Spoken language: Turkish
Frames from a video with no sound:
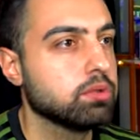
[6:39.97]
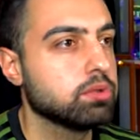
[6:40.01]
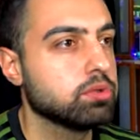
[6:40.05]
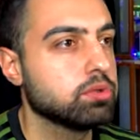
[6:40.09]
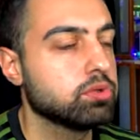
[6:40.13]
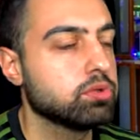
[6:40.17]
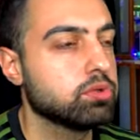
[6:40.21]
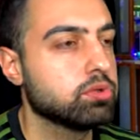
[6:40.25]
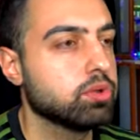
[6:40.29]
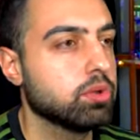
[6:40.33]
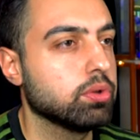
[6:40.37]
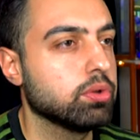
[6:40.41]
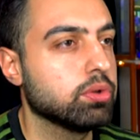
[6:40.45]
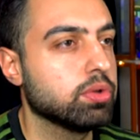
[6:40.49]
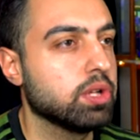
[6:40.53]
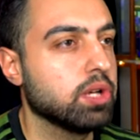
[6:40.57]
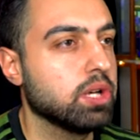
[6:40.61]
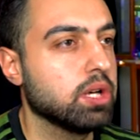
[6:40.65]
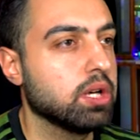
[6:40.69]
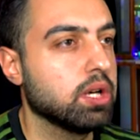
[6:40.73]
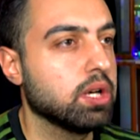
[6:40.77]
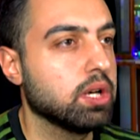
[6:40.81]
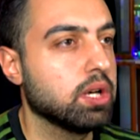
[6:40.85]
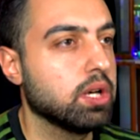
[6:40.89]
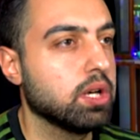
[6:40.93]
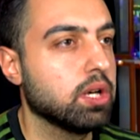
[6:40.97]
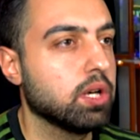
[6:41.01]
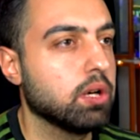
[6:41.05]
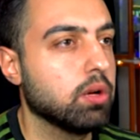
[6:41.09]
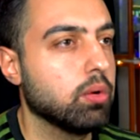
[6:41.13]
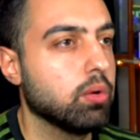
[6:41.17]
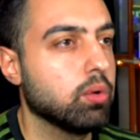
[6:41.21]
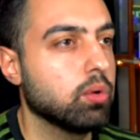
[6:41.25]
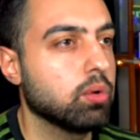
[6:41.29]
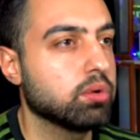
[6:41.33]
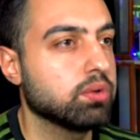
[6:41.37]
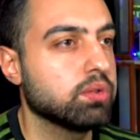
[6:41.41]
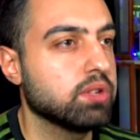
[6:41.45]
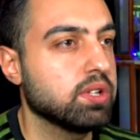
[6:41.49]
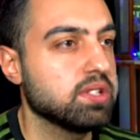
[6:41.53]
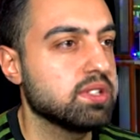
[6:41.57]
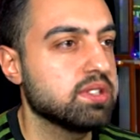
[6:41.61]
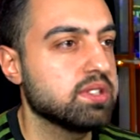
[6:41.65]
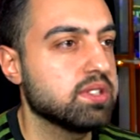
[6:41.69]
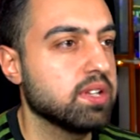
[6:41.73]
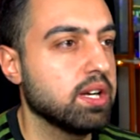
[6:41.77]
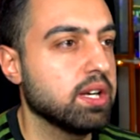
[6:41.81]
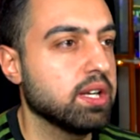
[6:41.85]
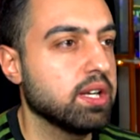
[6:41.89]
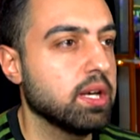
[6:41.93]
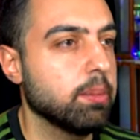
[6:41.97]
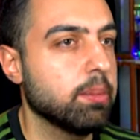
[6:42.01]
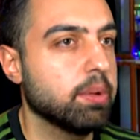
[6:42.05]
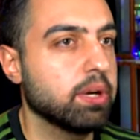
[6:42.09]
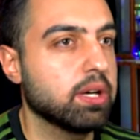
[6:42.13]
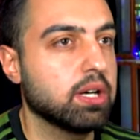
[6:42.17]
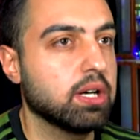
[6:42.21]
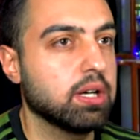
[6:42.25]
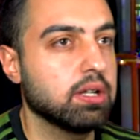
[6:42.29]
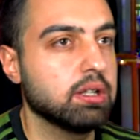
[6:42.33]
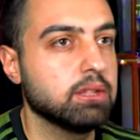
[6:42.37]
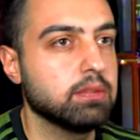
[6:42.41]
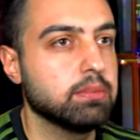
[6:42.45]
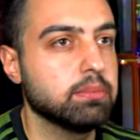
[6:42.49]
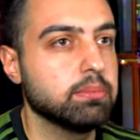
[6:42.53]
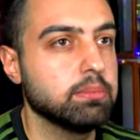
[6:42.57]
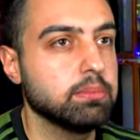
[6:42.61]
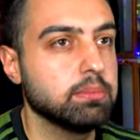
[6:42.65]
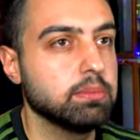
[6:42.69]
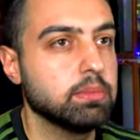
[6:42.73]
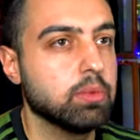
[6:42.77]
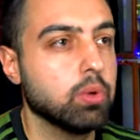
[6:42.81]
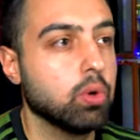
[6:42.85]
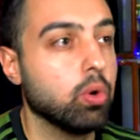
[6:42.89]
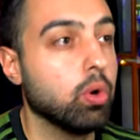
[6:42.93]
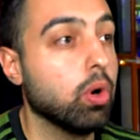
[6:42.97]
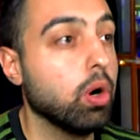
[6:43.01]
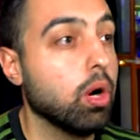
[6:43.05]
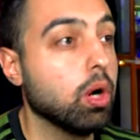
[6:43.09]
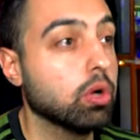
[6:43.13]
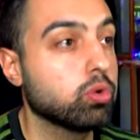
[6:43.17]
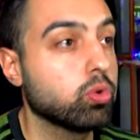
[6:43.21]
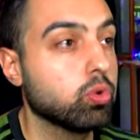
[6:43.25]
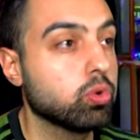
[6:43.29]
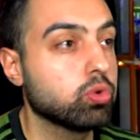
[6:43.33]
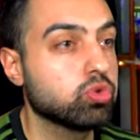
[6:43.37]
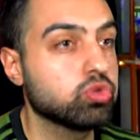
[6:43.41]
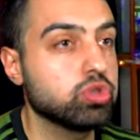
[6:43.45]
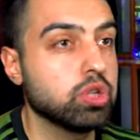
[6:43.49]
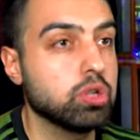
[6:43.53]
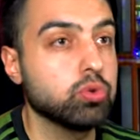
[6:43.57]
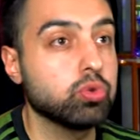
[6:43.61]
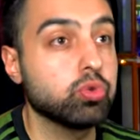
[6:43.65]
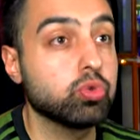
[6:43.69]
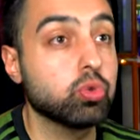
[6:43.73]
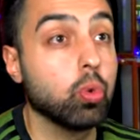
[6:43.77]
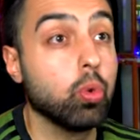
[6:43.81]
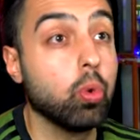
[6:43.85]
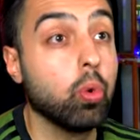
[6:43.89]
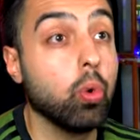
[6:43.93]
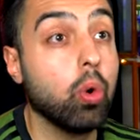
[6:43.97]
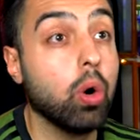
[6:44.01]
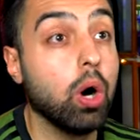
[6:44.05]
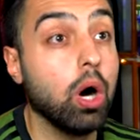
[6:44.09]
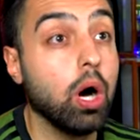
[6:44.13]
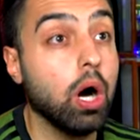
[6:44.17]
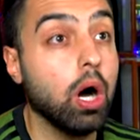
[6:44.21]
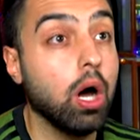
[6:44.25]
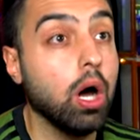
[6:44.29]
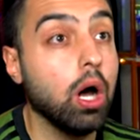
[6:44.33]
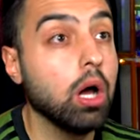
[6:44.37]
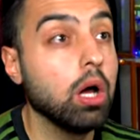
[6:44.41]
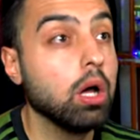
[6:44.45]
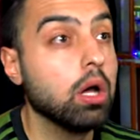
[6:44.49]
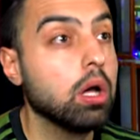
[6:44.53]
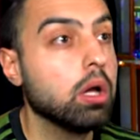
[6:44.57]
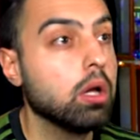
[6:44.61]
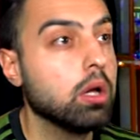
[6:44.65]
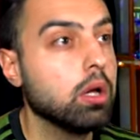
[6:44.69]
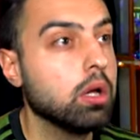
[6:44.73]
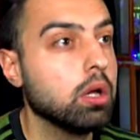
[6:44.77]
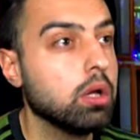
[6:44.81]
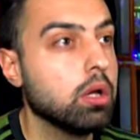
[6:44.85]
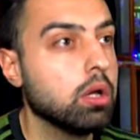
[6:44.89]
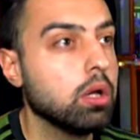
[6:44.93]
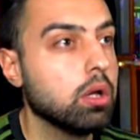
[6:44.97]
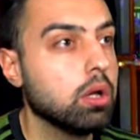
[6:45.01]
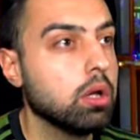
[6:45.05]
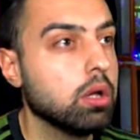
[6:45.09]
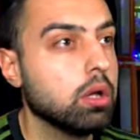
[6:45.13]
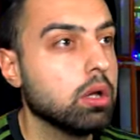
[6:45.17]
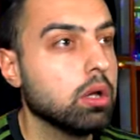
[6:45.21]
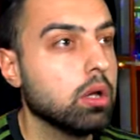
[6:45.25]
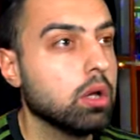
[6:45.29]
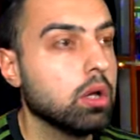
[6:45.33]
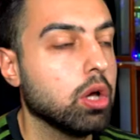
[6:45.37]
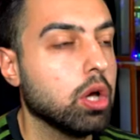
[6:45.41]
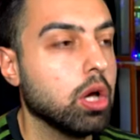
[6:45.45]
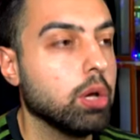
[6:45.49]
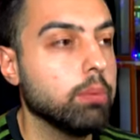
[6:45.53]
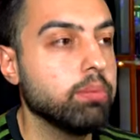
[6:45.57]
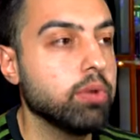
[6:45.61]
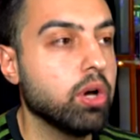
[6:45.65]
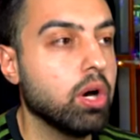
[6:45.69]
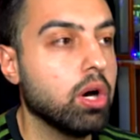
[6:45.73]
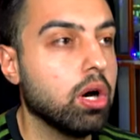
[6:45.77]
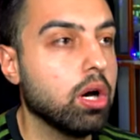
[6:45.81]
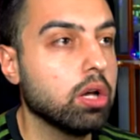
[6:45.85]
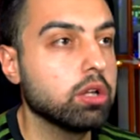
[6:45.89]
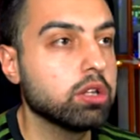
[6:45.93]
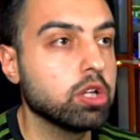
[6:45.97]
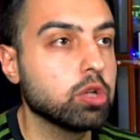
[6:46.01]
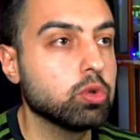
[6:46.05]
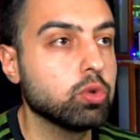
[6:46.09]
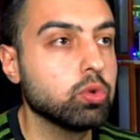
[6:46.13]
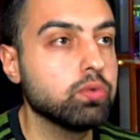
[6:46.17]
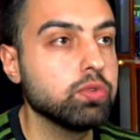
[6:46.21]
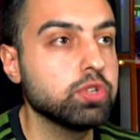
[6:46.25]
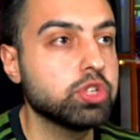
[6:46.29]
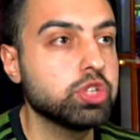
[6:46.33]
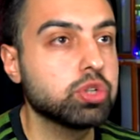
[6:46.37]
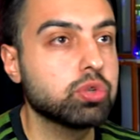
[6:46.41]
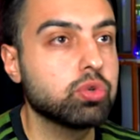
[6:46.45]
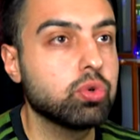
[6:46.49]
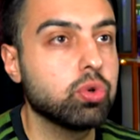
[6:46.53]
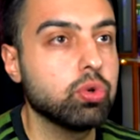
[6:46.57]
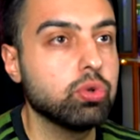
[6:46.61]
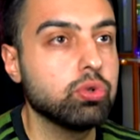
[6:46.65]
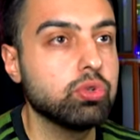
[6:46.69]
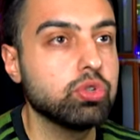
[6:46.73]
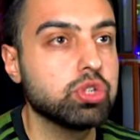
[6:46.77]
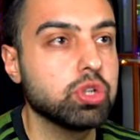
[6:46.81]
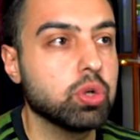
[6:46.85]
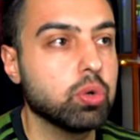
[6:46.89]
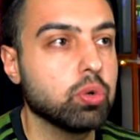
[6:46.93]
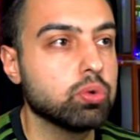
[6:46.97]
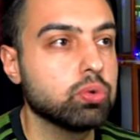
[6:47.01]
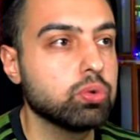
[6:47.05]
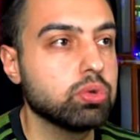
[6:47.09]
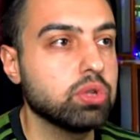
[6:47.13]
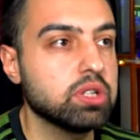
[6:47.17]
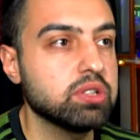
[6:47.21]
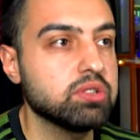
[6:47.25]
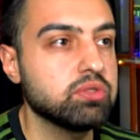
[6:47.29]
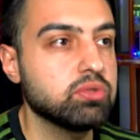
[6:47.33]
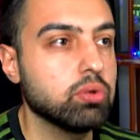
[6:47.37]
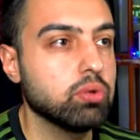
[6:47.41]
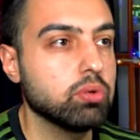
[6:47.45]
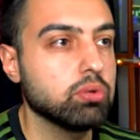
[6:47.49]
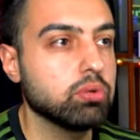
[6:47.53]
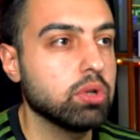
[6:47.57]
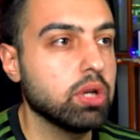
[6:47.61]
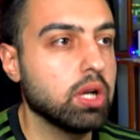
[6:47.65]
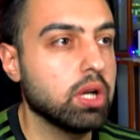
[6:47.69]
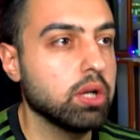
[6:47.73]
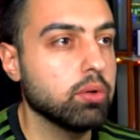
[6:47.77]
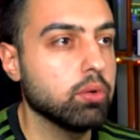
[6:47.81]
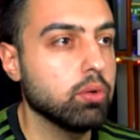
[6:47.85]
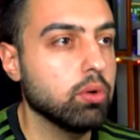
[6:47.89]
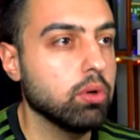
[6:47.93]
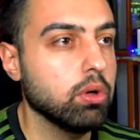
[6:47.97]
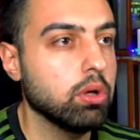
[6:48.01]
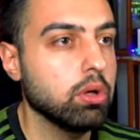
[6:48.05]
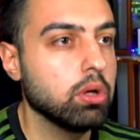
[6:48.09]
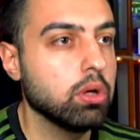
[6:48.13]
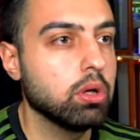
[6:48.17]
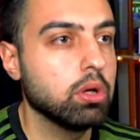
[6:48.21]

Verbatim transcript: Sonra orta sahaya bakalım. Oha 93. Oha! Hem de Handanovic koyunca oldu. Nasıl oldu lan o?